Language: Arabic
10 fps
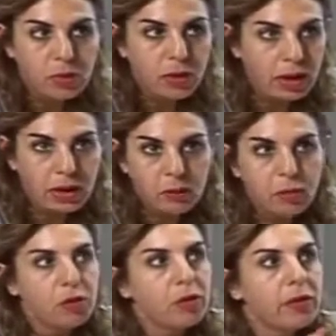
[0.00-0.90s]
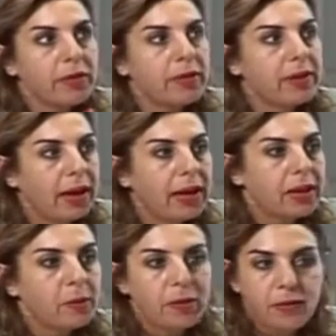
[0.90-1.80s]
عنا مش انه قصه
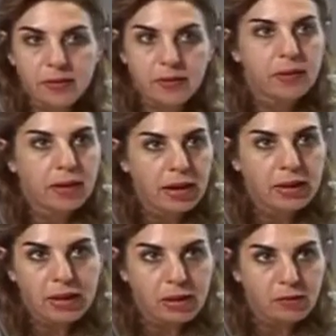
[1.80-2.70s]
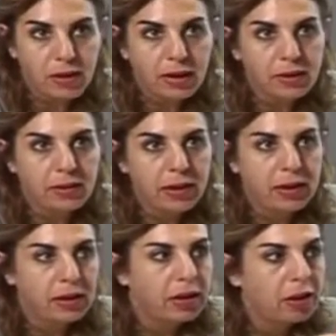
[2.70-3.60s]
عقده بس هذه هي الفاكت
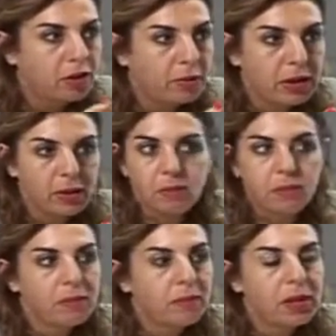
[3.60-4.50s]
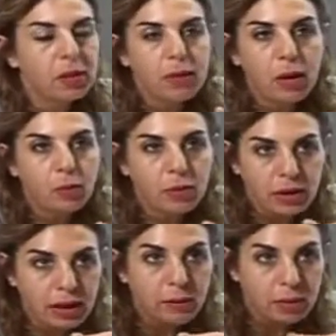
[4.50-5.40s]
نحن الاجنبي اللي اللي بيعملوا
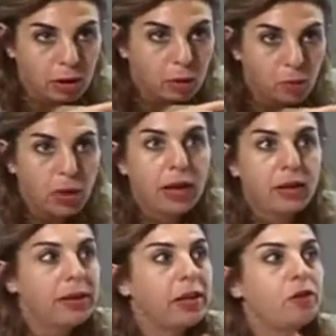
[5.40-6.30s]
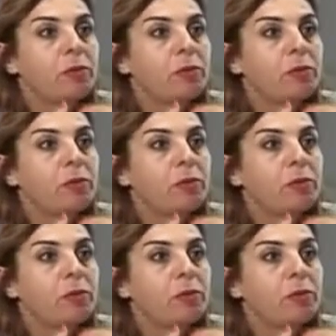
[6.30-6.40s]
نحن بنحبه لدرجه